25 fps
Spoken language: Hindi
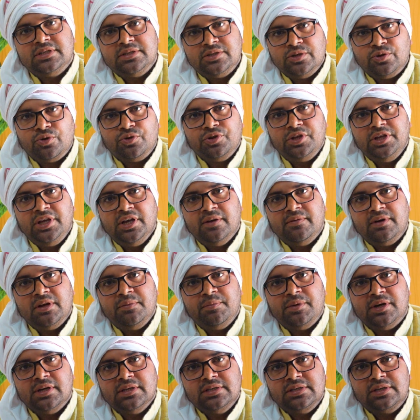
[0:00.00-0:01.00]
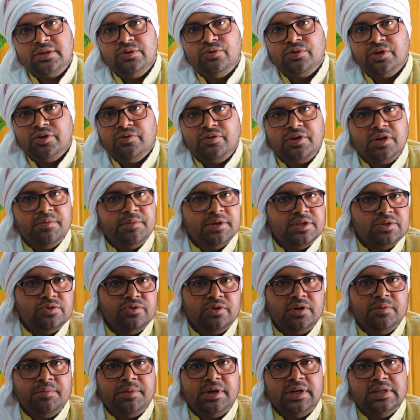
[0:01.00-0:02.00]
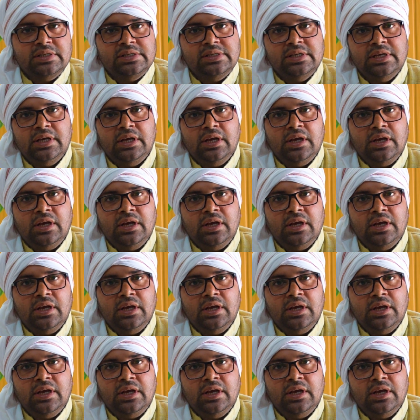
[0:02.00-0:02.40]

चुनौती है हमारे पास क्योंकि उनके बच्चों के पास